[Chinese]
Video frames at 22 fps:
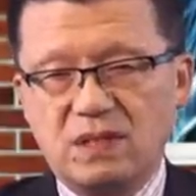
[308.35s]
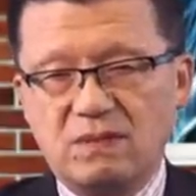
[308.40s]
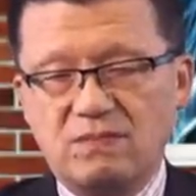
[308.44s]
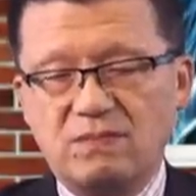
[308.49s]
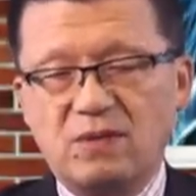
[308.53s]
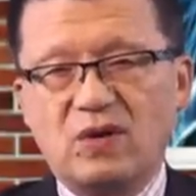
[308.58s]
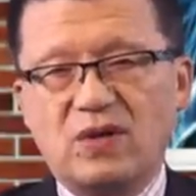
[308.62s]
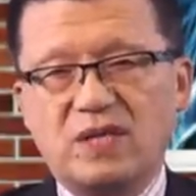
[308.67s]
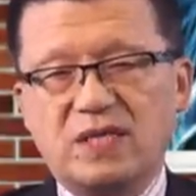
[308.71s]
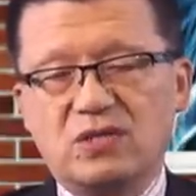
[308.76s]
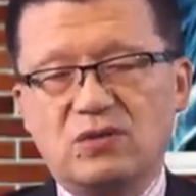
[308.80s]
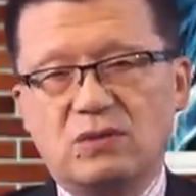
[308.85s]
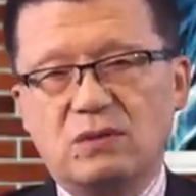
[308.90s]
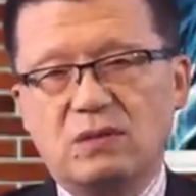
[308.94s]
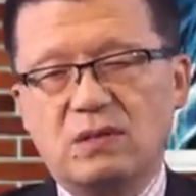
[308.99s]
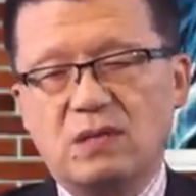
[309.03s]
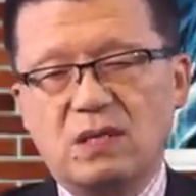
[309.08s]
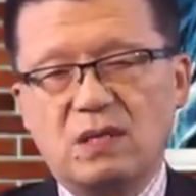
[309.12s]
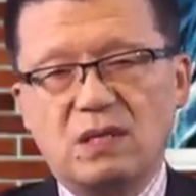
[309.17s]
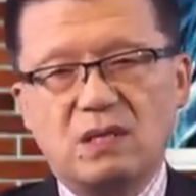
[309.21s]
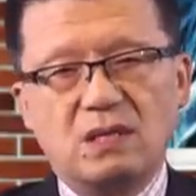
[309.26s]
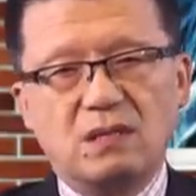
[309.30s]
孟晚舟，
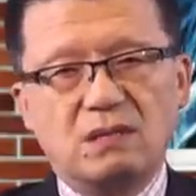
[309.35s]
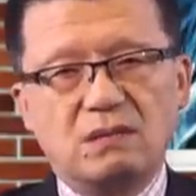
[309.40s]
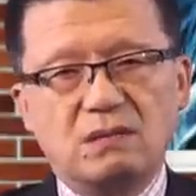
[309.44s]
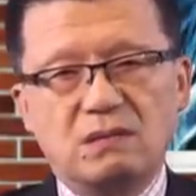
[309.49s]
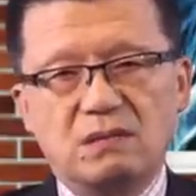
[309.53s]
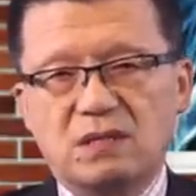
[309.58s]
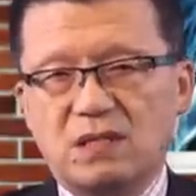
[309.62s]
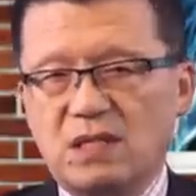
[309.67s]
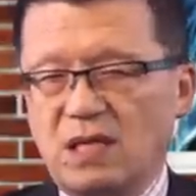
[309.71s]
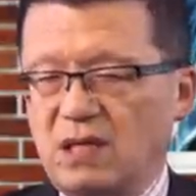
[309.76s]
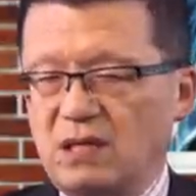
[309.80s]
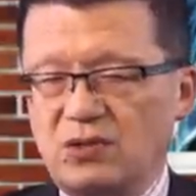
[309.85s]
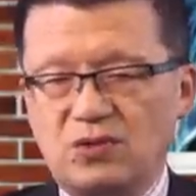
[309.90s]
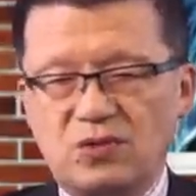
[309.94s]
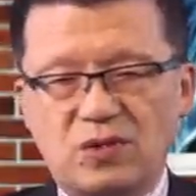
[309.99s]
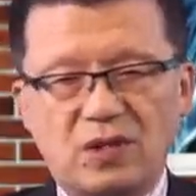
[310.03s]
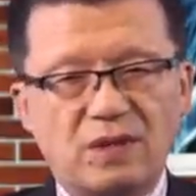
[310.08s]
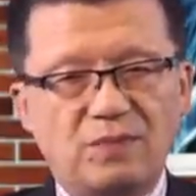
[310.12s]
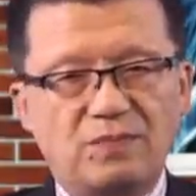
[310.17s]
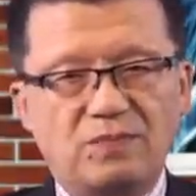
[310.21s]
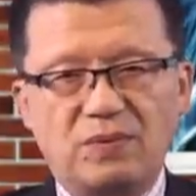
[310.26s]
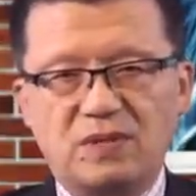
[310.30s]
这个
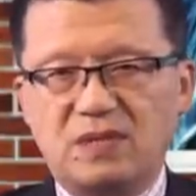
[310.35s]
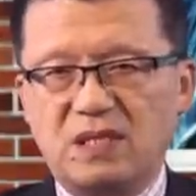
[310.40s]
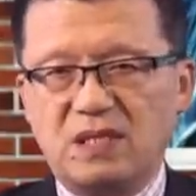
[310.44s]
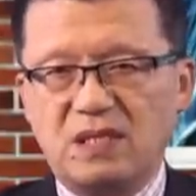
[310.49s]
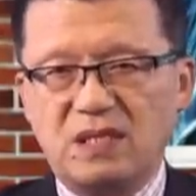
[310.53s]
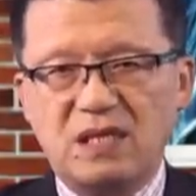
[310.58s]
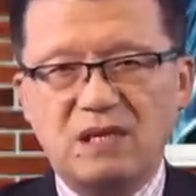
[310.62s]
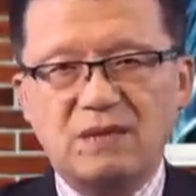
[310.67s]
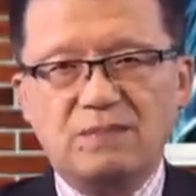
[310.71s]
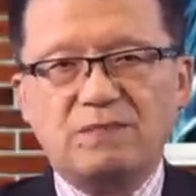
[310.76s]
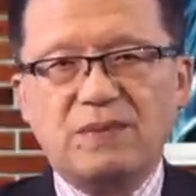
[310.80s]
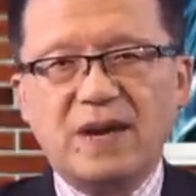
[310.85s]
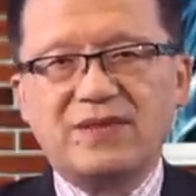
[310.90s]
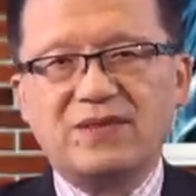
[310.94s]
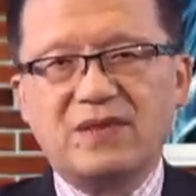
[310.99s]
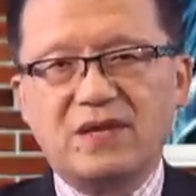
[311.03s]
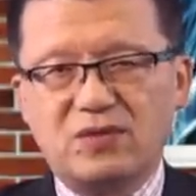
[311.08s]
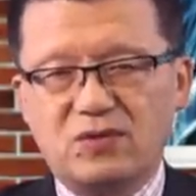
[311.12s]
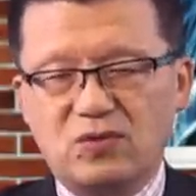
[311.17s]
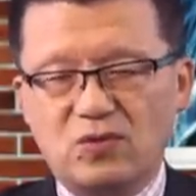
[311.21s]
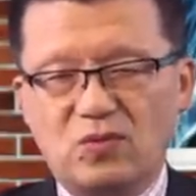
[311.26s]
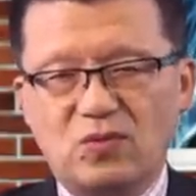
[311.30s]
绝不是一般
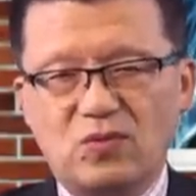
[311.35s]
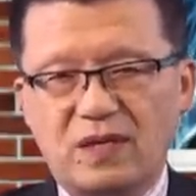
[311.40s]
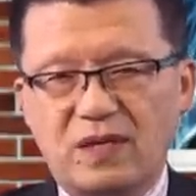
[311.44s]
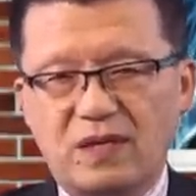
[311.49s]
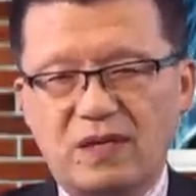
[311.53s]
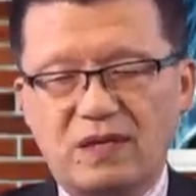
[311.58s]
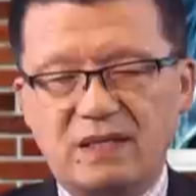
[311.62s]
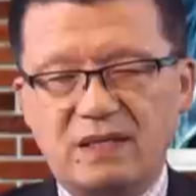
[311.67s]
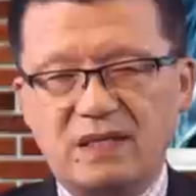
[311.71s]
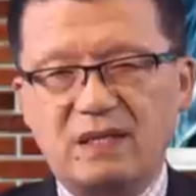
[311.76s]
的中国人、